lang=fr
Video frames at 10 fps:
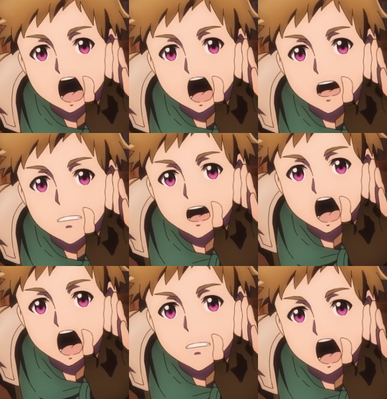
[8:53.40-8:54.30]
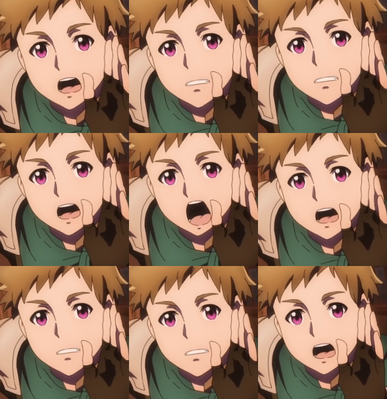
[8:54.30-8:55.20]
Continue tout droit Tu vois
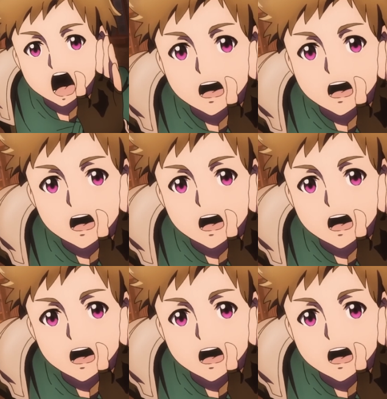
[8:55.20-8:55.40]
le bâtiment